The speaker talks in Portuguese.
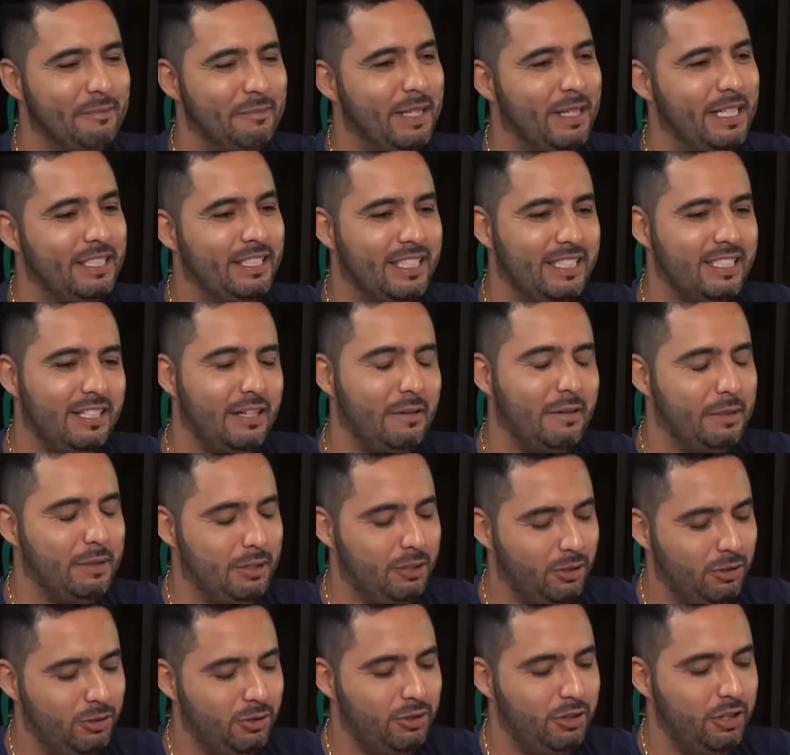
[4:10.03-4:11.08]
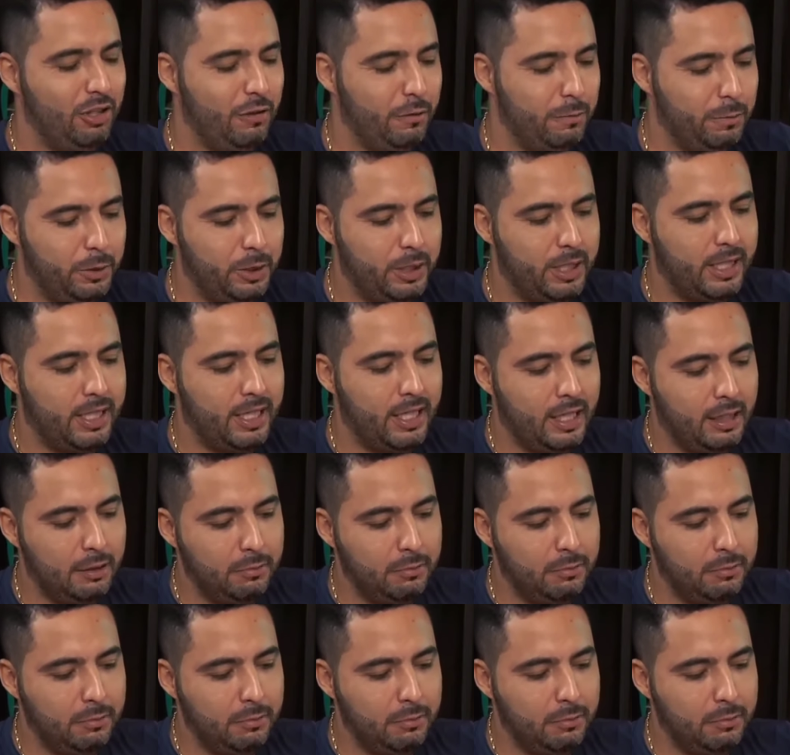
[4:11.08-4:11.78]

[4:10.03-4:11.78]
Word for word: Mas assim, uma pessoa que eu devo muito a ele,